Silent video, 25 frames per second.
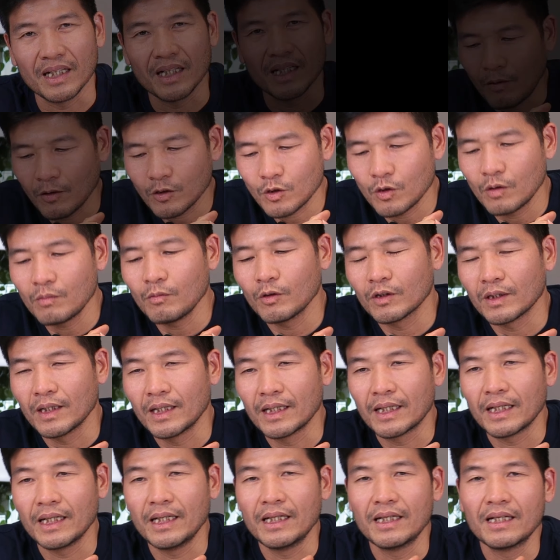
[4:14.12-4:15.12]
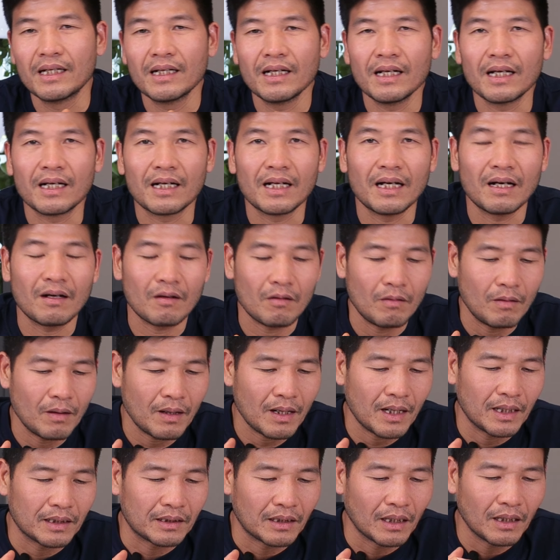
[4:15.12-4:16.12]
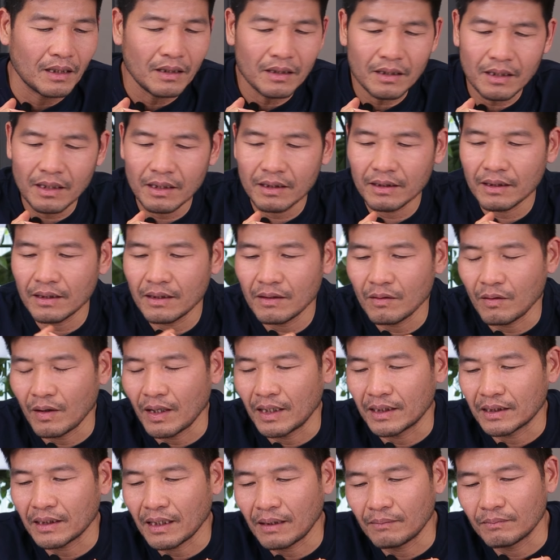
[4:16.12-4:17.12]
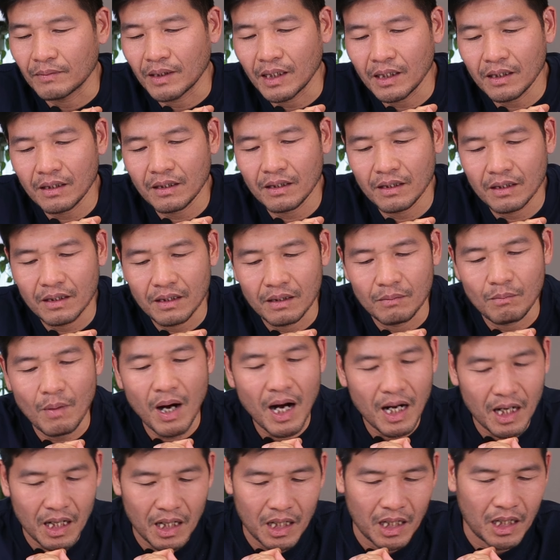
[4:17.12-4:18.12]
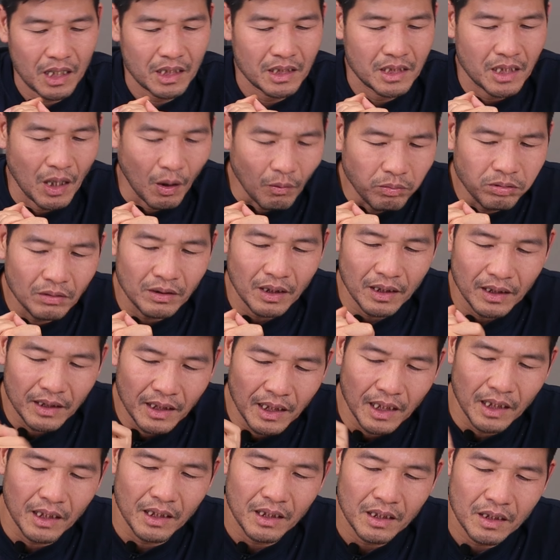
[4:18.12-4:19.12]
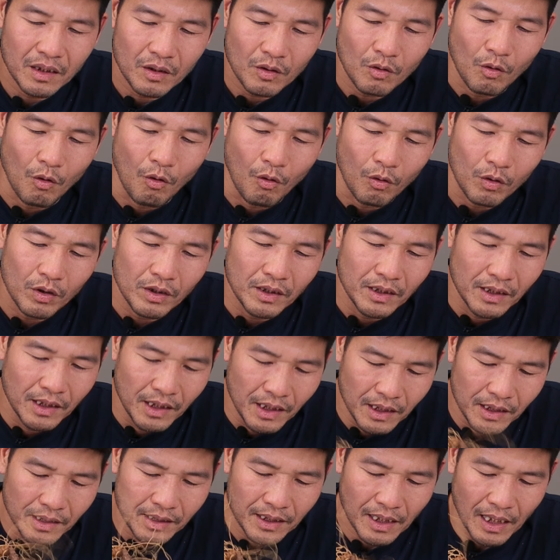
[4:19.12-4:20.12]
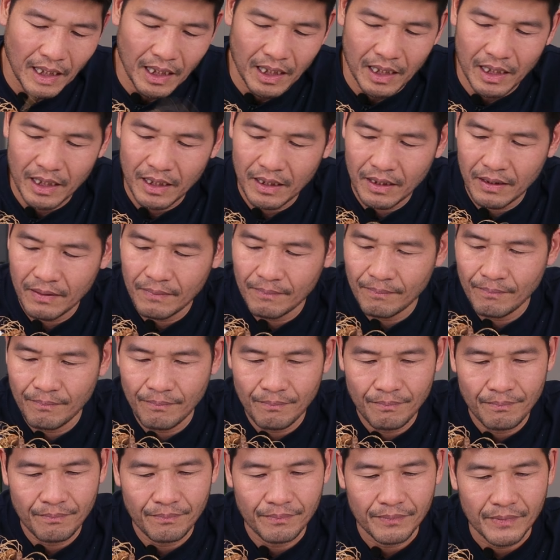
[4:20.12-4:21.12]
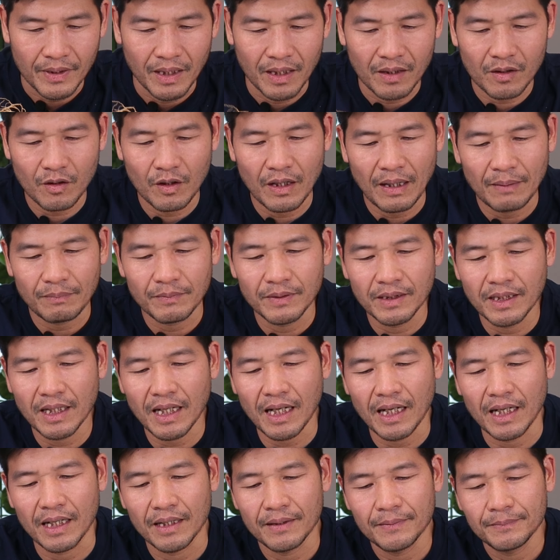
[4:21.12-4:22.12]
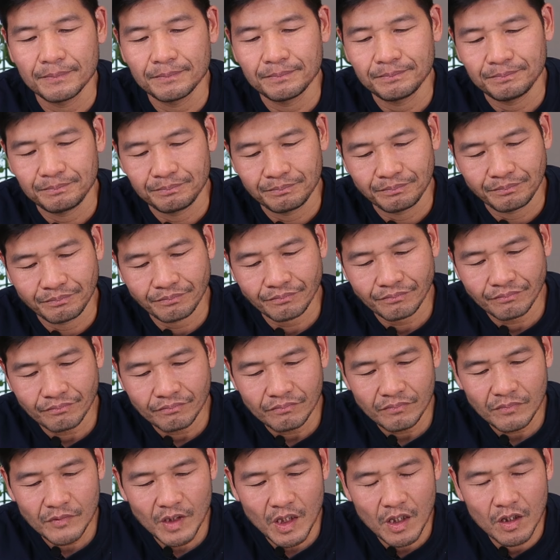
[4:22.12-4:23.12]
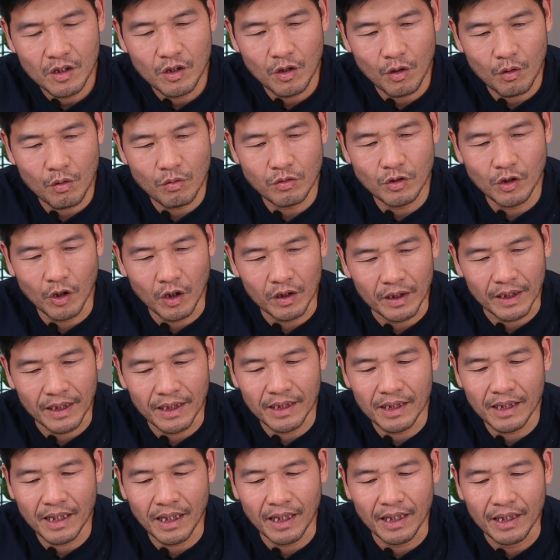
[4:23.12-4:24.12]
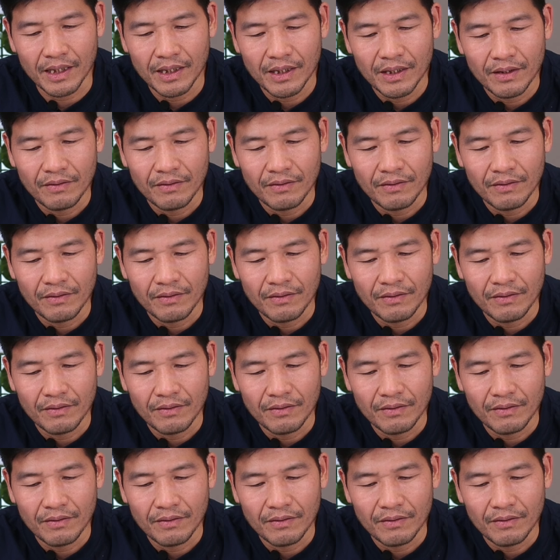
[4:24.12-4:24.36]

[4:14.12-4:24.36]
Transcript: Có suốt một thời kỳ đấy là đã có cả tấn cái loại Tam Thất Bắc trồng tự nhiên, củ nó y như thế này. Đấy, nó đẹp như thế này, nó cũng nhỏ tí như này,